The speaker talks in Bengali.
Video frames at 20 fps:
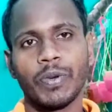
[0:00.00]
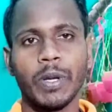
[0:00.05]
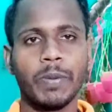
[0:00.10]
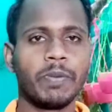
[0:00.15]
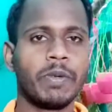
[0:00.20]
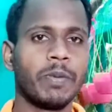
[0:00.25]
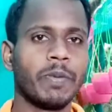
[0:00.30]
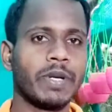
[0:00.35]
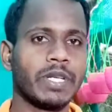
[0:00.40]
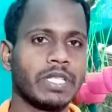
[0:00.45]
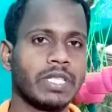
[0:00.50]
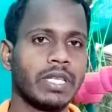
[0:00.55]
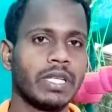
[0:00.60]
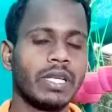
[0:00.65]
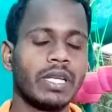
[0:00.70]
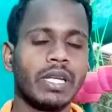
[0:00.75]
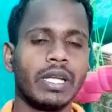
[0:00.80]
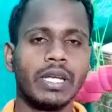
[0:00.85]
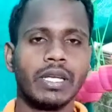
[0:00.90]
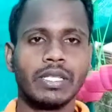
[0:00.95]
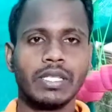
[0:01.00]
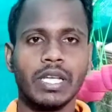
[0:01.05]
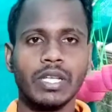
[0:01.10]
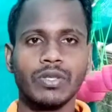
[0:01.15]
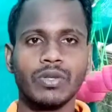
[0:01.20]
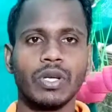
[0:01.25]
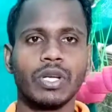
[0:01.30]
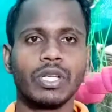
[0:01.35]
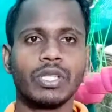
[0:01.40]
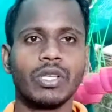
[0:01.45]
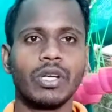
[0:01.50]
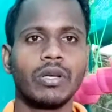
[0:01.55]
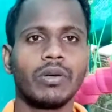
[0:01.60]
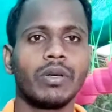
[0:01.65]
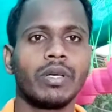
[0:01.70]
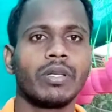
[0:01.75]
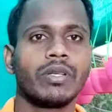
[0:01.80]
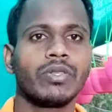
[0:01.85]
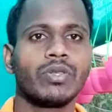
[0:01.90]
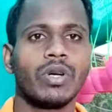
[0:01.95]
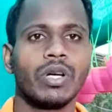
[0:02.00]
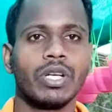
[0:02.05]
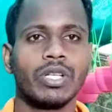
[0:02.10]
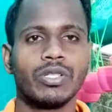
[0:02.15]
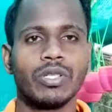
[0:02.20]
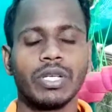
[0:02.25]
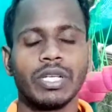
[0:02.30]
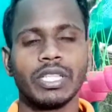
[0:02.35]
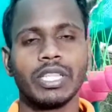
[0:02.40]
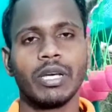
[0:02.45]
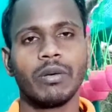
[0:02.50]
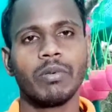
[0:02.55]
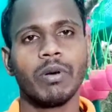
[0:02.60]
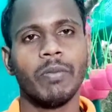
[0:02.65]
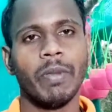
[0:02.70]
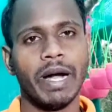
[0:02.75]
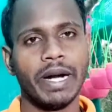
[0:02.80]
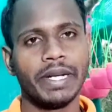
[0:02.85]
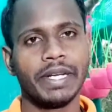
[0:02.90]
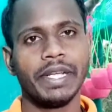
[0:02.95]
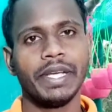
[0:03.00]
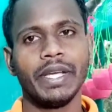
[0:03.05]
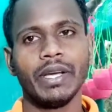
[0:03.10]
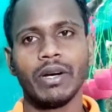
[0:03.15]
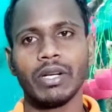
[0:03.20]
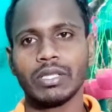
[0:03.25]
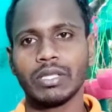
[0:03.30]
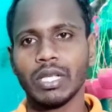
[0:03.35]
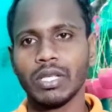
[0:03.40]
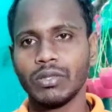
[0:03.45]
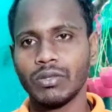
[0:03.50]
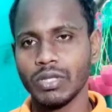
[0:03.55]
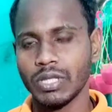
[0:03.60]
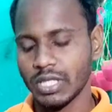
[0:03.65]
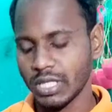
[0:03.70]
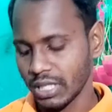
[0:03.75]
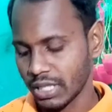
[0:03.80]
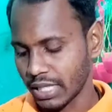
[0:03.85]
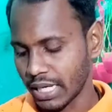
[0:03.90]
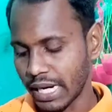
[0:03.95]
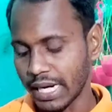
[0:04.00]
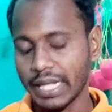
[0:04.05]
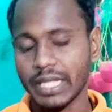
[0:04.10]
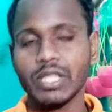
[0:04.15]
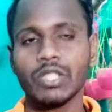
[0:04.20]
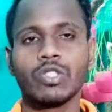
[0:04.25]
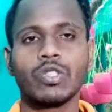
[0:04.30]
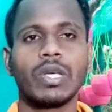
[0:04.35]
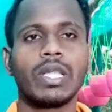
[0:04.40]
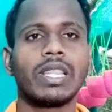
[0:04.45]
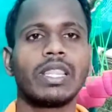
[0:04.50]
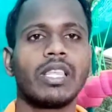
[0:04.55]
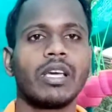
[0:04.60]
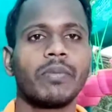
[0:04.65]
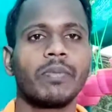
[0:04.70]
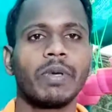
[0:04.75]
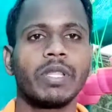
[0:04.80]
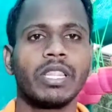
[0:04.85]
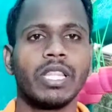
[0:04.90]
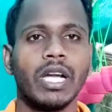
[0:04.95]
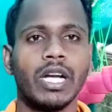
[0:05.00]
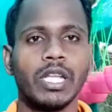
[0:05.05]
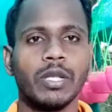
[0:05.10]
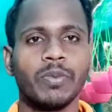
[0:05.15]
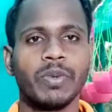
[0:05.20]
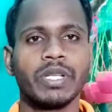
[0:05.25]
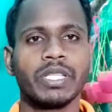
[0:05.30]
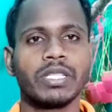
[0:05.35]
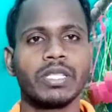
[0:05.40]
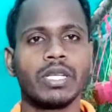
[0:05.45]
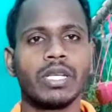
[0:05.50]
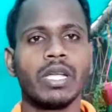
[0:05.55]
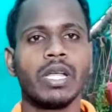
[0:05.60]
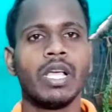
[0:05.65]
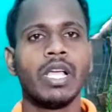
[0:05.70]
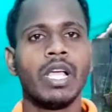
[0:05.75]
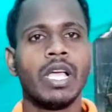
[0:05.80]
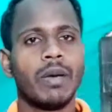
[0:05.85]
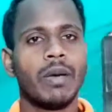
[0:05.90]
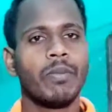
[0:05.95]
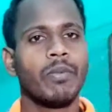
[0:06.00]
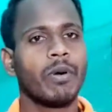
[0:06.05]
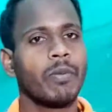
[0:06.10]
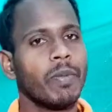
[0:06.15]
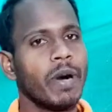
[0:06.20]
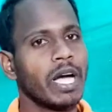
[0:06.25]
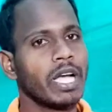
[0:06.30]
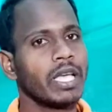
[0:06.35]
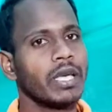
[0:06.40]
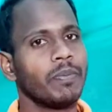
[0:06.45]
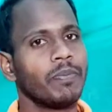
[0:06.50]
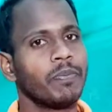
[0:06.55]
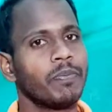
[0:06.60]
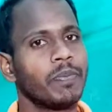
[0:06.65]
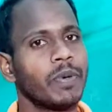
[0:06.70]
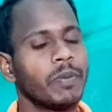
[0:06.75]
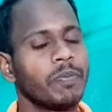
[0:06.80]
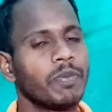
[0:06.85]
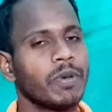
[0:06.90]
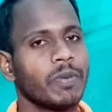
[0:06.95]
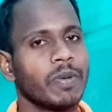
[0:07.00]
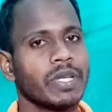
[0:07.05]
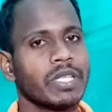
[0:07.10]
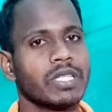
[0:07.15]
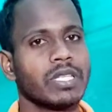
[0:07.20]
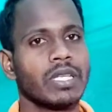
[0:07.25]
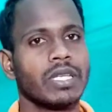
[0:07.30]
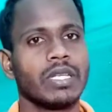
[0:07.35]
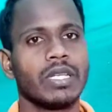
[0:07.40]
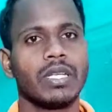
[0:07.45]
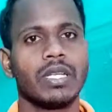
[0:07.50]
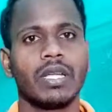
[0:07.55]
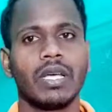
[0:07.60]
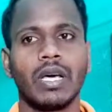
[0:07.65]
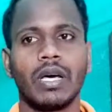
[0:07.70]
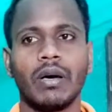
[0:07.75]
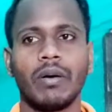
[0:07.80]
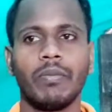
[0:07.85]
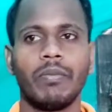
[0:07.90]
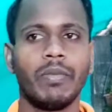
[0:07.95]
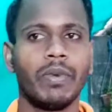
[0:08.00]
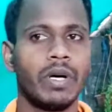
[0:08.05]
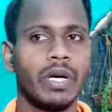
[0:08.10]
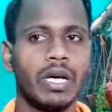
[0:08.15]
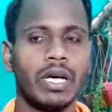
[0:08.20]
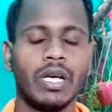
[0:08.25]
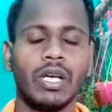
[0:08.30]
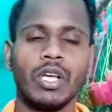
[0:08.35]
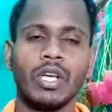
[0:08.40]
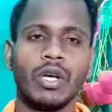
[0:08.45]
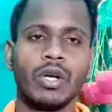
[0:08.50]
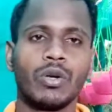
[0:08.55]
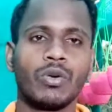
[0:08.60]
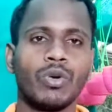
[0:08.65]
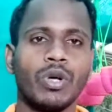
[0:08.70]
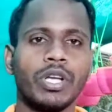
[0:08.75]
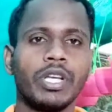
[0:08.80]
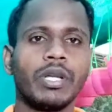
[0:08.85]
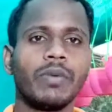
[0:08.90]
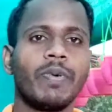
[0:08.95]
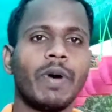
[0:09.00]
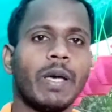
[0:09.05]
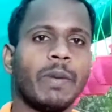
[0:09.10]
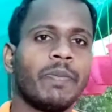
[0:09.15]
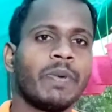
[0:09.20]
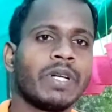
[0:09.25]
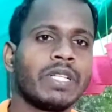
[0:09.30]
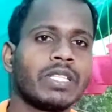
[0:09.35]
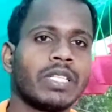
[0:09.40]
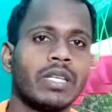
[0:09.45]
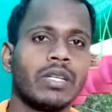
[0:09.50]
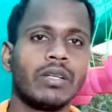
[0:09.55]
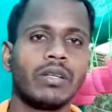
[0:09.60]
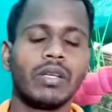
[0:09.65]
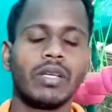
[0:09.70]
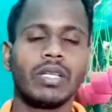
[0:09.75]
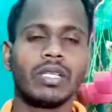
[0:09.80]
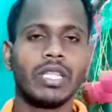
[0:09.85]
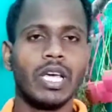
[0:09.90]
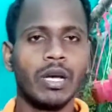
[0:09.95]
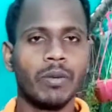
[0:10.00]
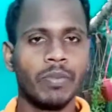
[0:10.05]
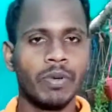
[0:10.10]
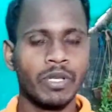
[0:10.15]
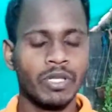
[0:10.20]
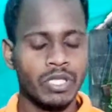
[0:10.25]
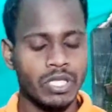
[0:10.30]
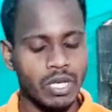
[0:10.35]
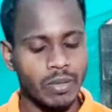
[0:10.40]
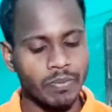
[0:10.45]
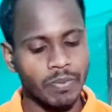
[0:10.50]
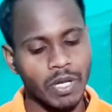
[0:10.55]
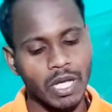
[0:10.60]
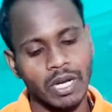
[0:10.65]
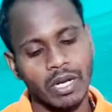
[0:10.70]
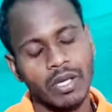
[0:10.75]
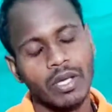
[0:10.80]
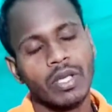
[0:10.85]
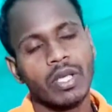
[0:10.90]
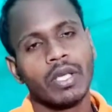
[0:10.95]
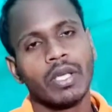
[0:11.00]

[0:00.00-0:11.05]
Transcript: ফিফটি পার্সেন্ট সেই সঙ্গে থাকবে সঙ্গে সঙ্গে থাকবে মাটি অর্থাৎ হচ্ছে গার্ডেন সয়েল থাকবে থার্টি পার্সেন্ট এবং বাকি ফিফটি পার্সেন্ট টোয়েন্টি ফাইভ পার্সেন্ট থাকবে হচ্ছে আপনার